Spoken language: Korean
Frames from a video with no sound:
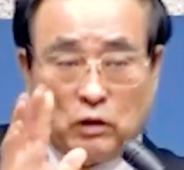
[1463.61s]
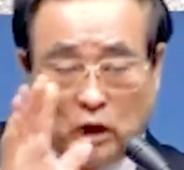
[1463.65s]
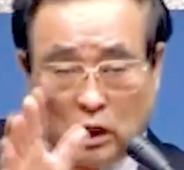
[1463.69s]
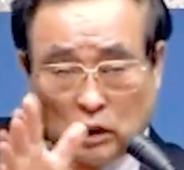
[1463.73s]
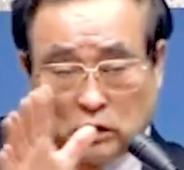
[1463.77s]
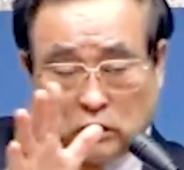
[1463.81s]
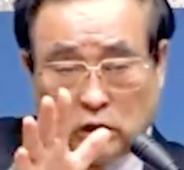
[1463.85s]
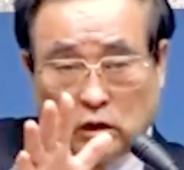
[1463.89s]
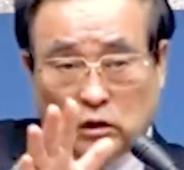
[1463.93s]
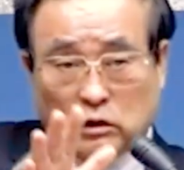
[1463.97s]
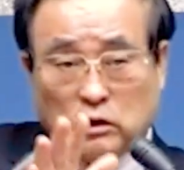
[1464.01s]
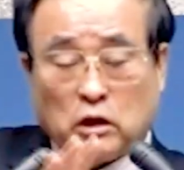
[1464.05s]

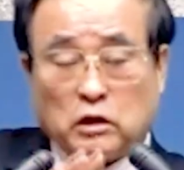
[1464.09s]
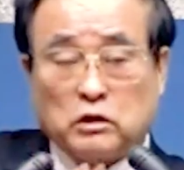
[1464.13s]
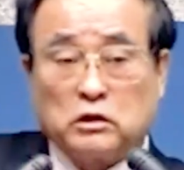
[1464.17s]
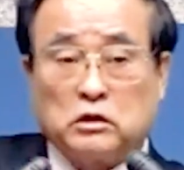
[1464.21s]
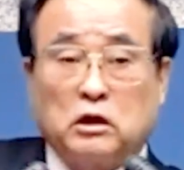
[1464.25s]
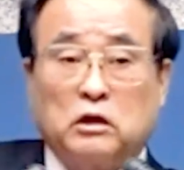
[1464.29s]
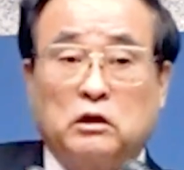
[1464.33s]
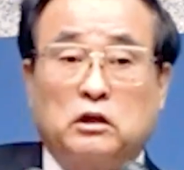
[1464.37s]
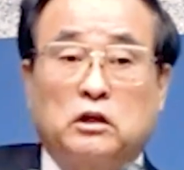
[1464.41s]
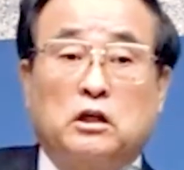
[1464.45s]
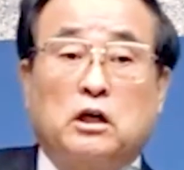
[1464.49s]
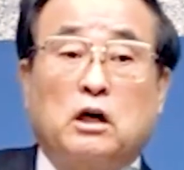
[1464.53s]
안 된다.
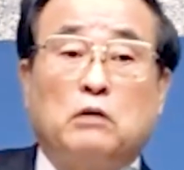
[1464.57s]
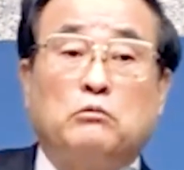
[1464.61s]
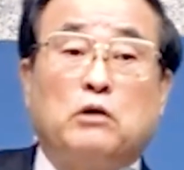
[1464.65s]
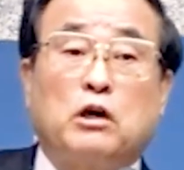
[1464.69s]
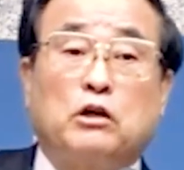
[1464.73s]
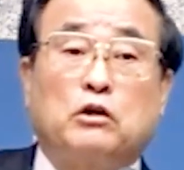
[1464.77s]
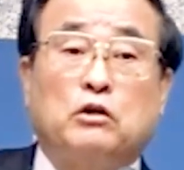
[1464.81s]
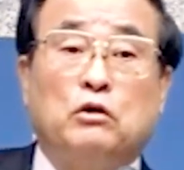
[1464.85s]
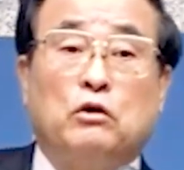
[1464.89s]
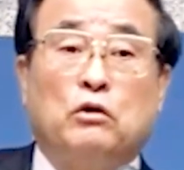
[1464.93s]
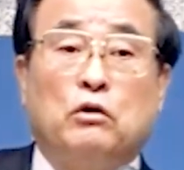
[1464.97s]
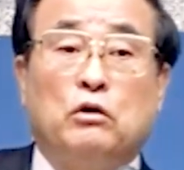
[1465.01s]
참 기가
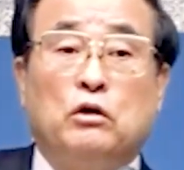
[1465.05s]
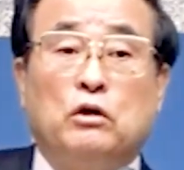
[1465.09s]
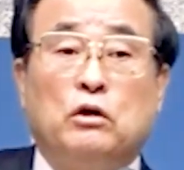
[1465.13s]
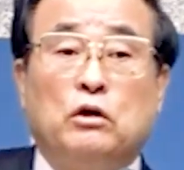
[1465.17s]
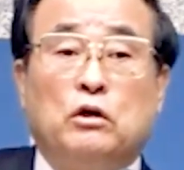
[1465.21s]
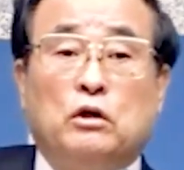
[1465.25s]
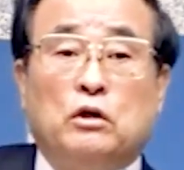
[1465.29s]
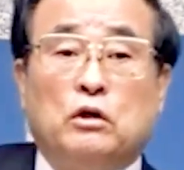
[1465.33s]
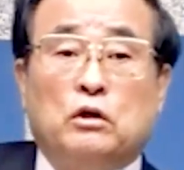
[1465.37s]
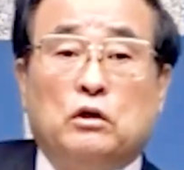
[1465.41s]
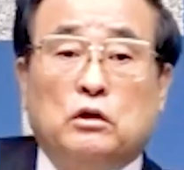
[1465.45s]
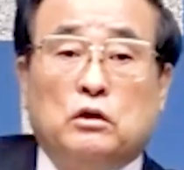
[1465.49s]
막혀.
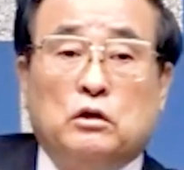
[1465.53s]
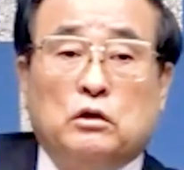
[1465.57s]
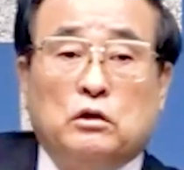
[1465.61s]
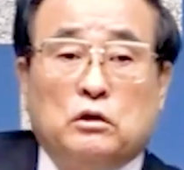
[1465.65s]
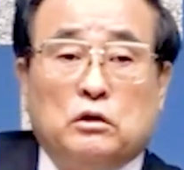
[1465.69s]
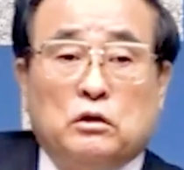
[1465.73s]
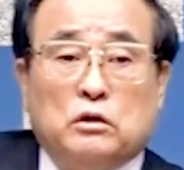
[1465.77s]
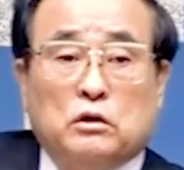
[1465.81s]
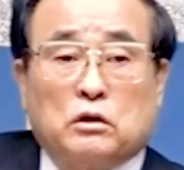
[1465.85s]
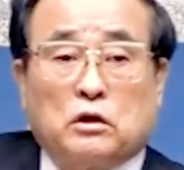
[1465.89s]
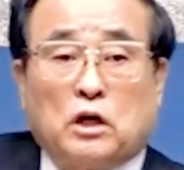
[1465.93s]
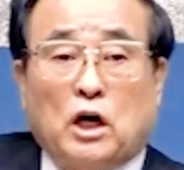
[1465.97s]

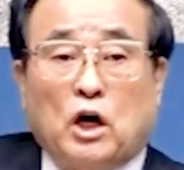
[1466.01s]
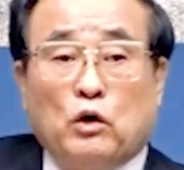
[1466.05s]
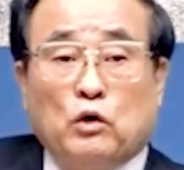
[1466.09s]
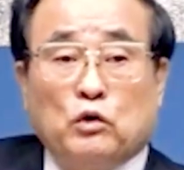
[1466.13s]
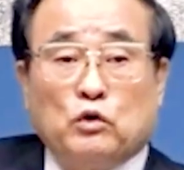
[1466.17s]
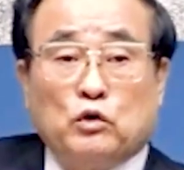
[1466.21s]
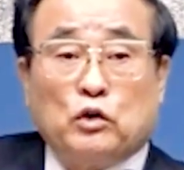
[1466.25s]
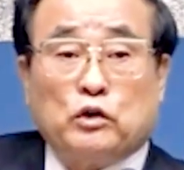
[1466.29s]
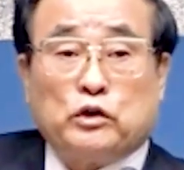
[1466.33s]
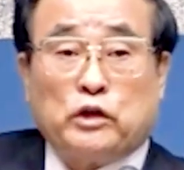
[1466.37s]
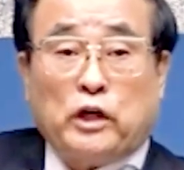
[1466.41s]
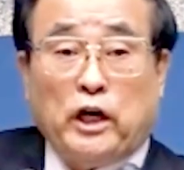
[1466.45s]

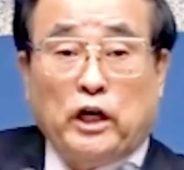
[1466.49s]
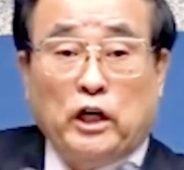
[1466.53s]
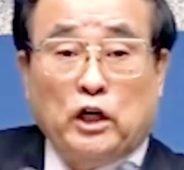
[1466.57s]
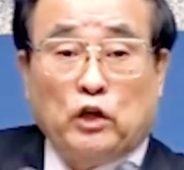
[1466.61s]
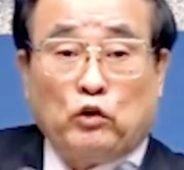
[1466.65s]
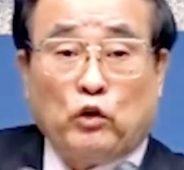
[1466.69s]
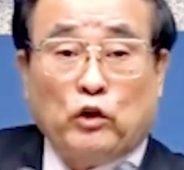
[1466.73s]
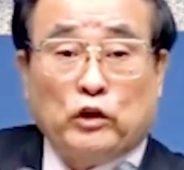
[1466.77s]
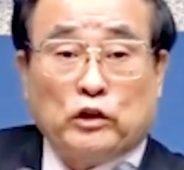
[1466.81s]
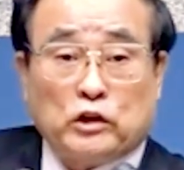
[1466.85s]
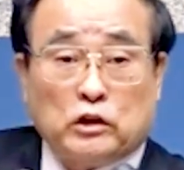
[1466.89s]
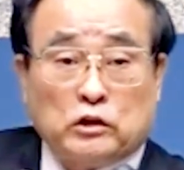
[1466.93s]
강원도
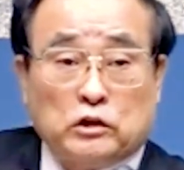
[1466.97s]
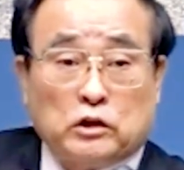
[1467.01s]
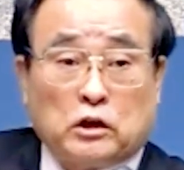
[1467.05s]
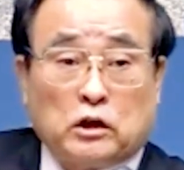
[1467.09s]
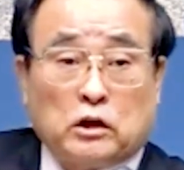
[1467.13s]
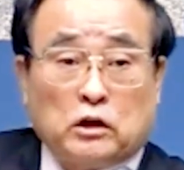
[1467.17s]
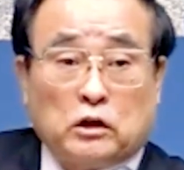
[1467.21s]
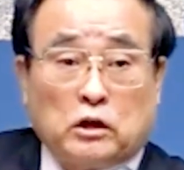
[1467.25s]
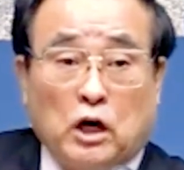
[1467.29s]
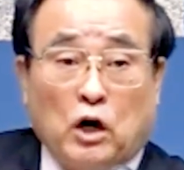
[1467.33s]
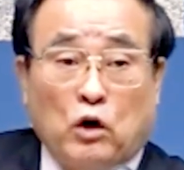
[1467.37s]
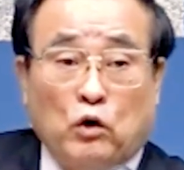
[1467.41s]
세일교에 있었어요.
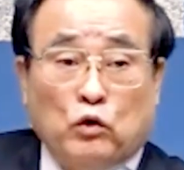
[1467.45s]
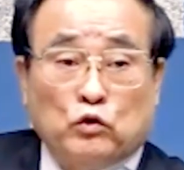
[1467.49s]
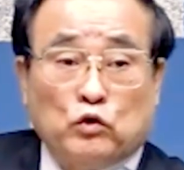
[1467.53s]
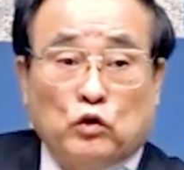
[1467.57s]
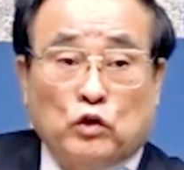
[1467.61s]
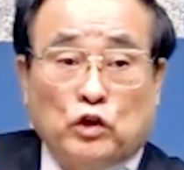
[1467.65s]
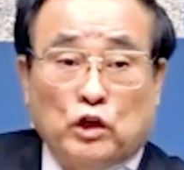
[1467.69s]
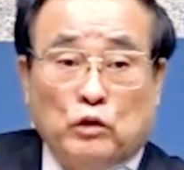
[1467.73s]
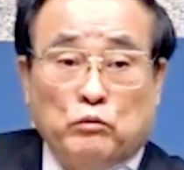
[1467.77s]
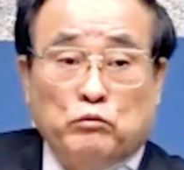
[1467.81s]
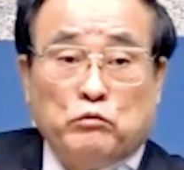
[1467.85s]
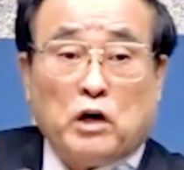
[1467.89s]

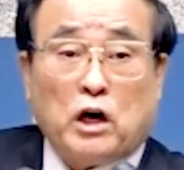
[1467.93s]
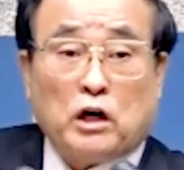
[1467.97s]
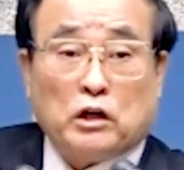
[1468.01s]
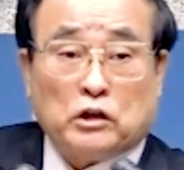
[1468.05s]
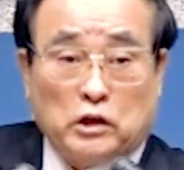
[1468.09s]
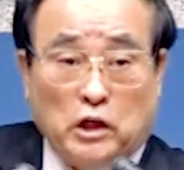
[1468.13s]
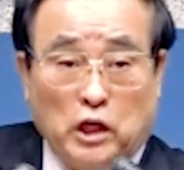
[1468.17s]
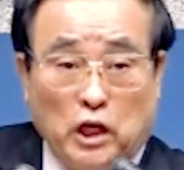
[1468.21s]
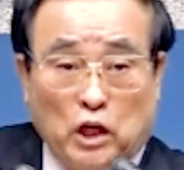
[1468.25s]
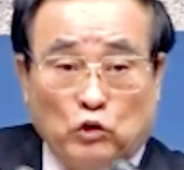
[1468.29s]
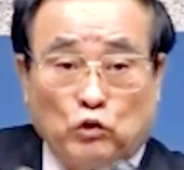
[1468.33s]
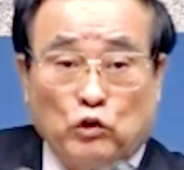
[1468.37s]
강원도 임당
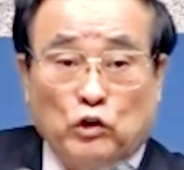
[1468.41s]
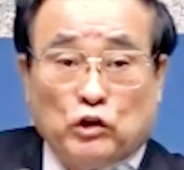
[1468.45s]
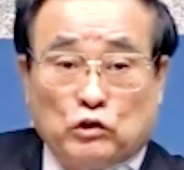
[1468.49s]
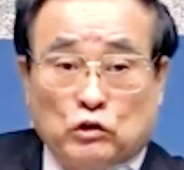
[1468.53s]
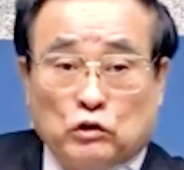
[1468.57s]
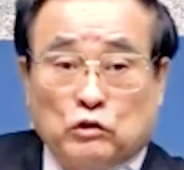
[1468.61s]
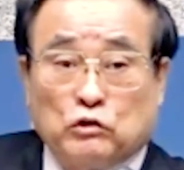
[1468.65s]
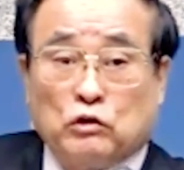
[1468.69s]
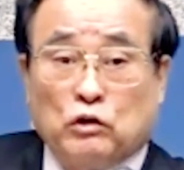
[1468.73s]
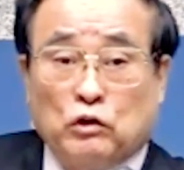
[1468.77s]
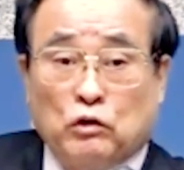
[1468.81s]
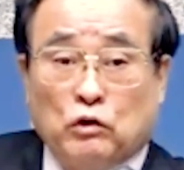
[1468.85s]
세일교에
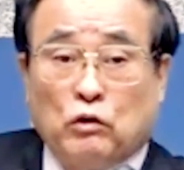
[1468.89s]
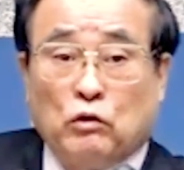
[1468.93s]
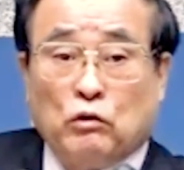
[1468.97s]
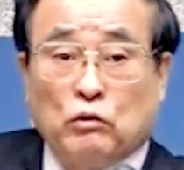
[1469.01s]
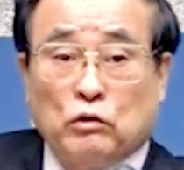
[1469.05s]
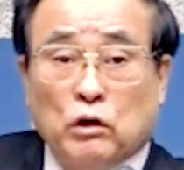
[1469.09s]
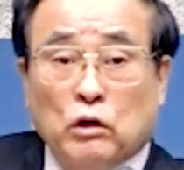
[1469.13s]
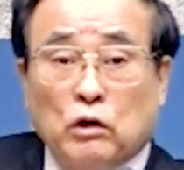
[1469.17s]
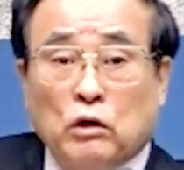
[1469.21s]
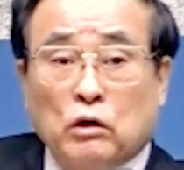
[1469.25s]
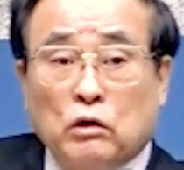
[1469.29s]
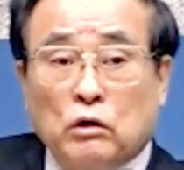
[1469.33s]

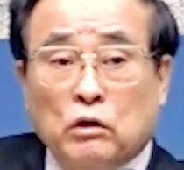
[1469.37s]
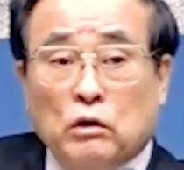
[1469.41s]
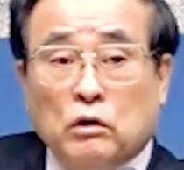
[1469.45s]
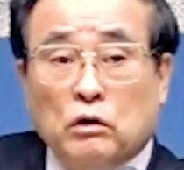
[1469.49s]
있었어요. 예?